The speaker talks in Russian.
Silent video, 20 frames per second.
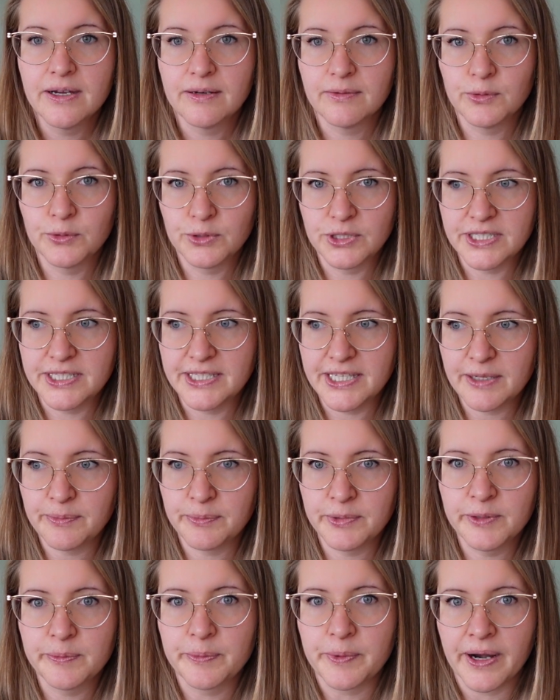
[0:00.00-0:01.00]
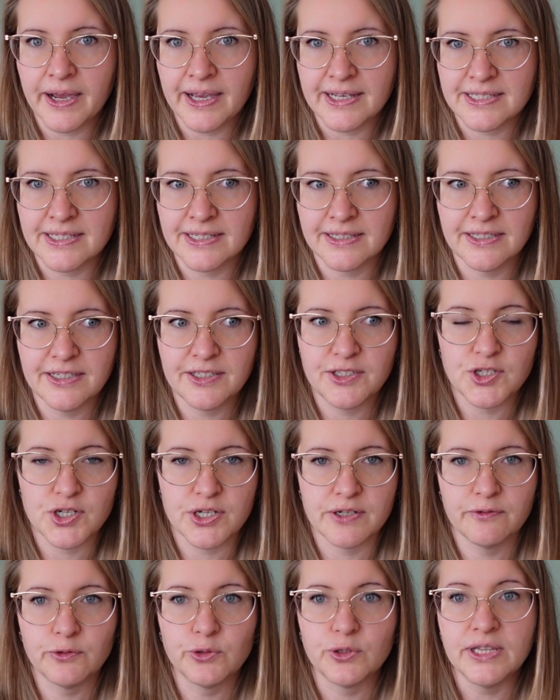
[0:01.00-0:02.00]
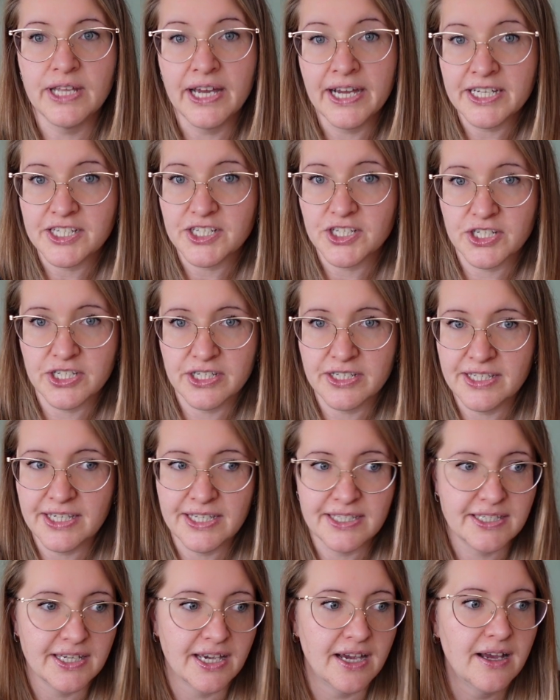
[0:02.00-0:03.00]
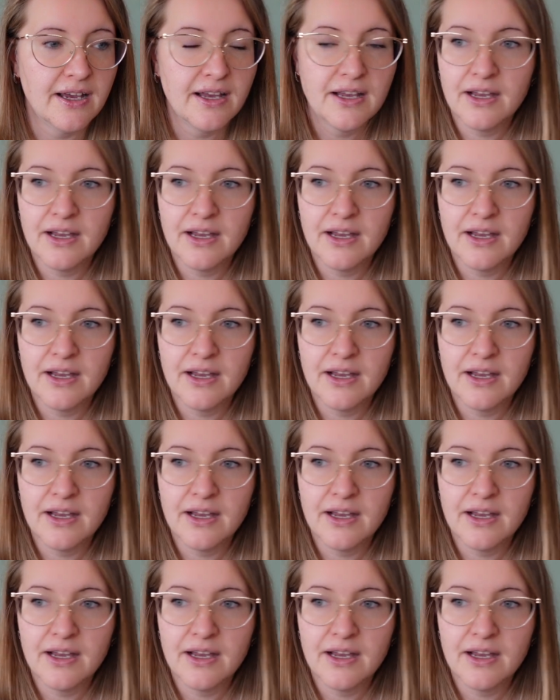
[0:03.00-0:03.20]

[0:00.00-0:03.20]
У детей был праздник, дети живут, наши же дети,